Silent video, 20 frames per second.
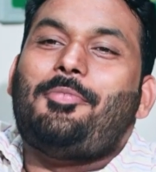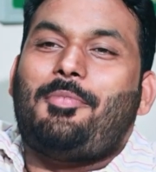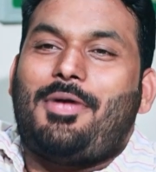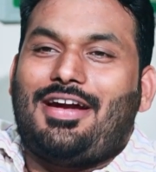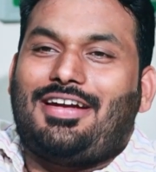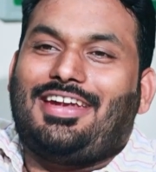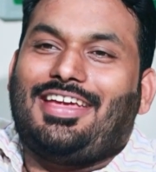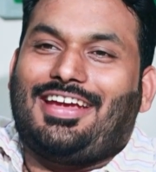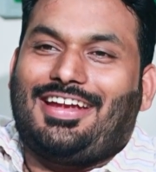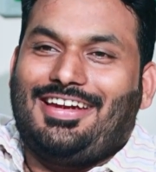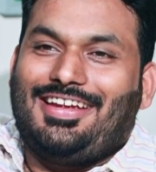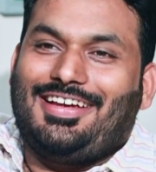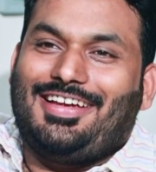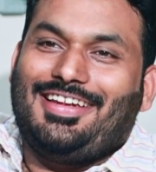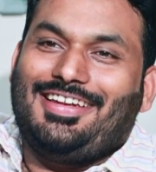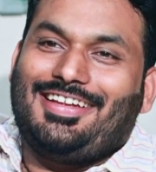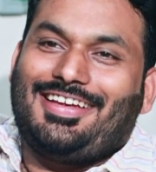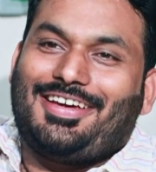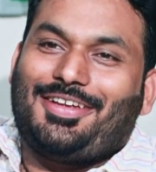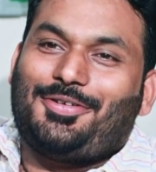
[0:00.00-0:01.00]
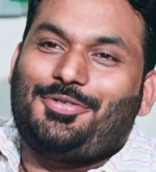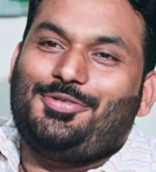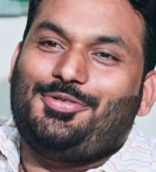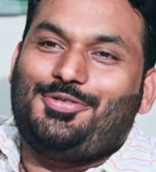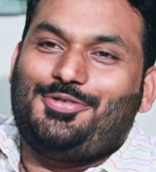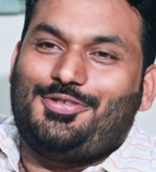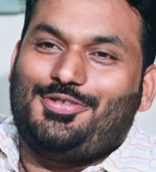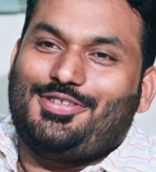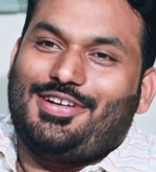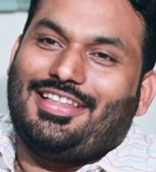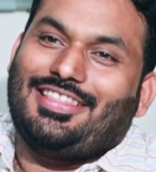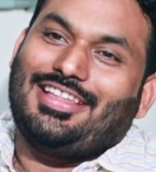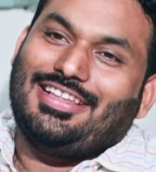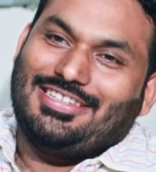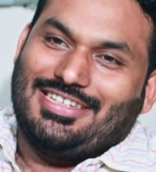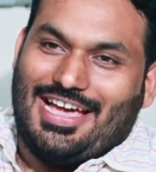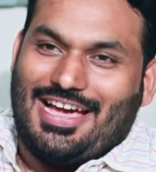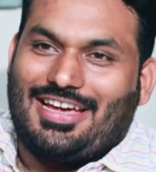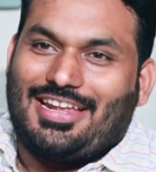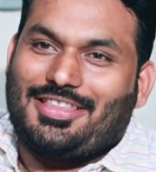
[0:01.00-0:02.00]
మా టెక్నికల్ క్రూ అంత
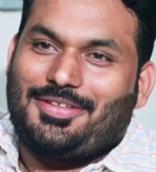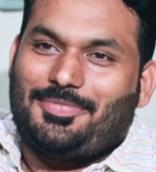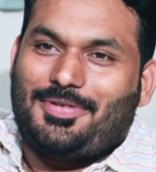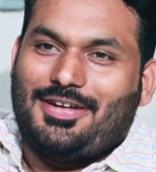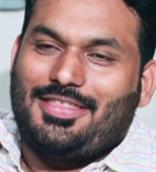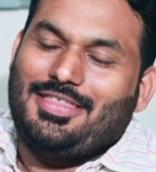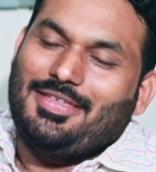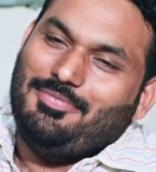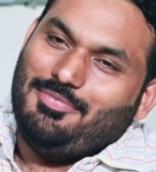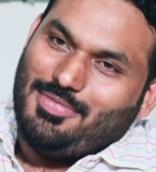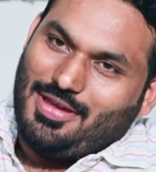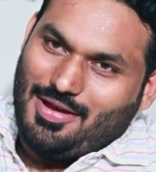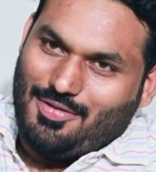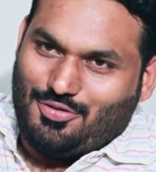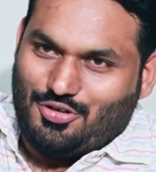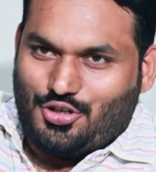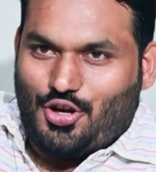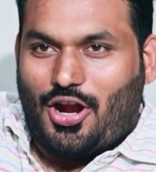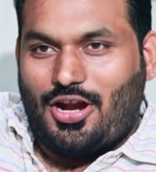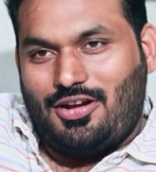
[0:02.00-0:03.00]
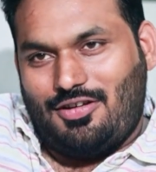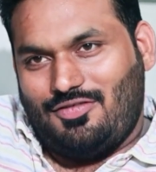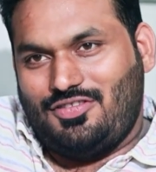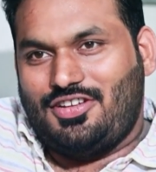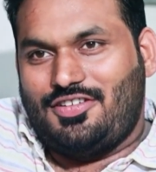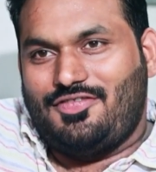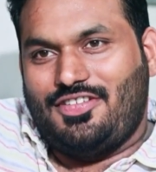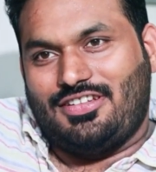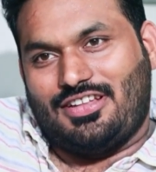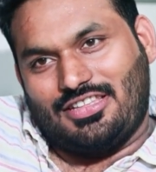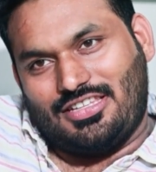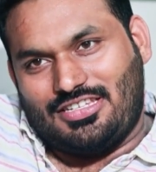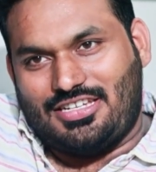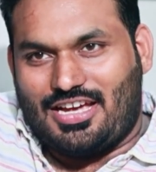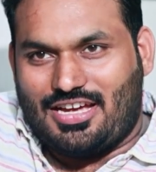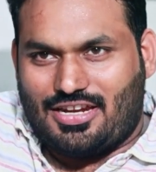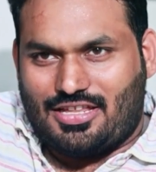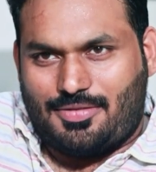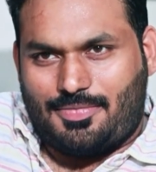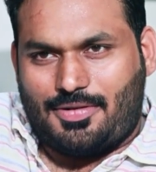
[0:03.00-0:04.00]
జాగ్రత్త పడింది మేము షార్ట్ డివిజన్ వైజ్ అంత
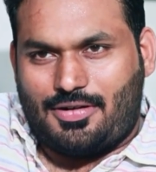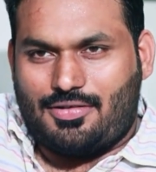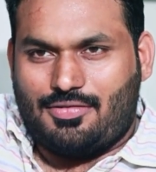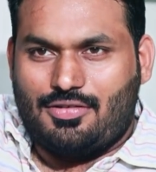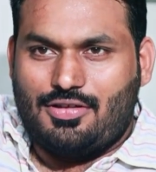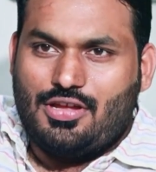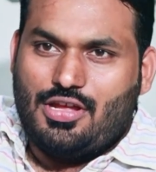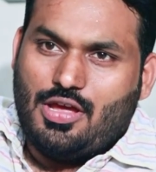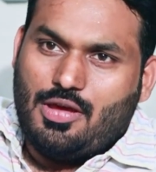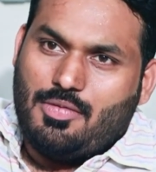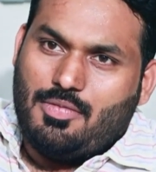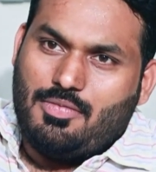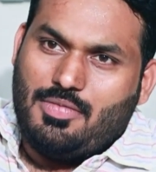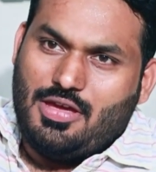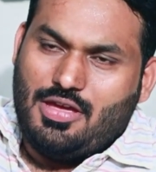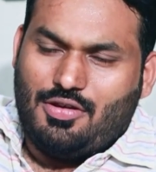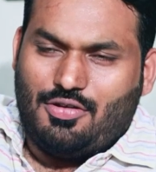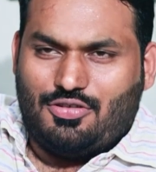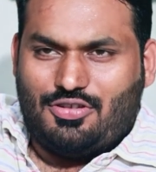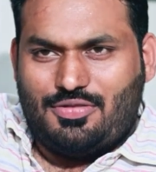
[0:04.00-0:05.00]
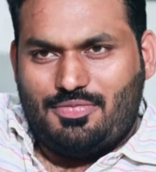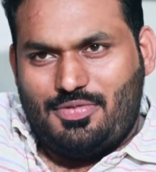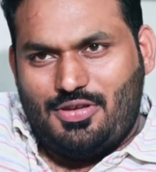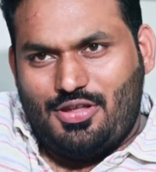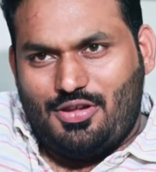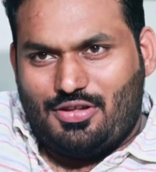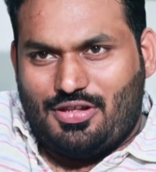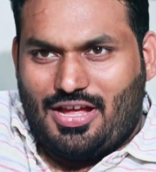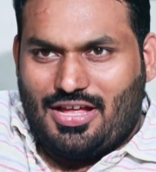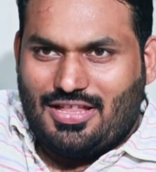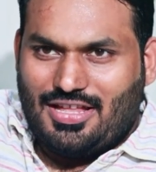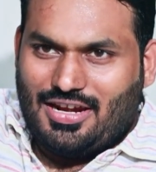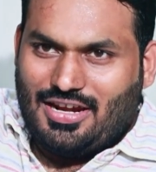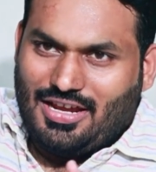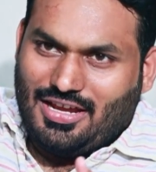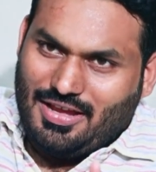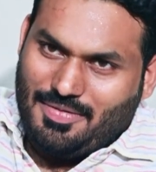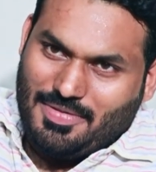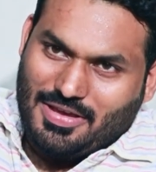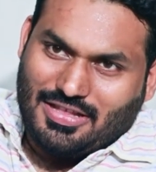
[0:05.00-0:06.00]
జాగ్రత్త పడ్డాం మీరు మీరు
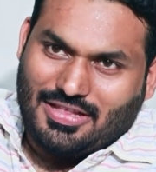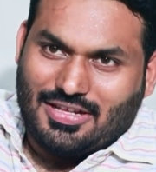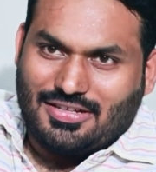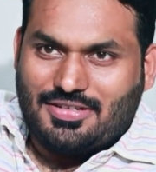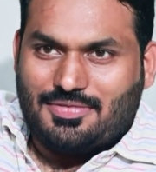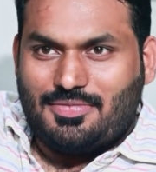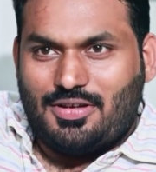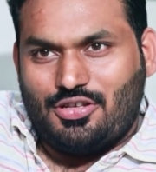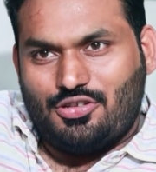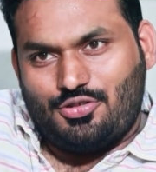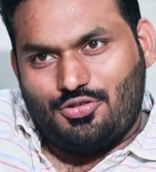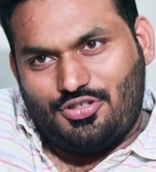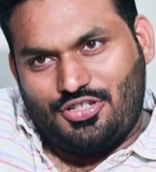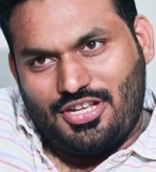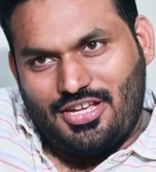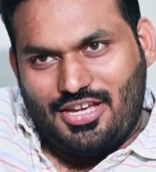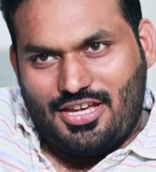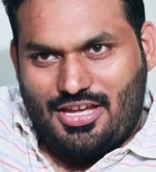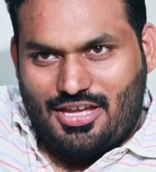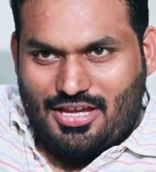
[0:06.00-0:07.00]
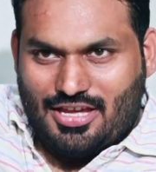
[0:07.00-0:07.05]
సాధారణంగా మిగతా సినిమాలు చూసే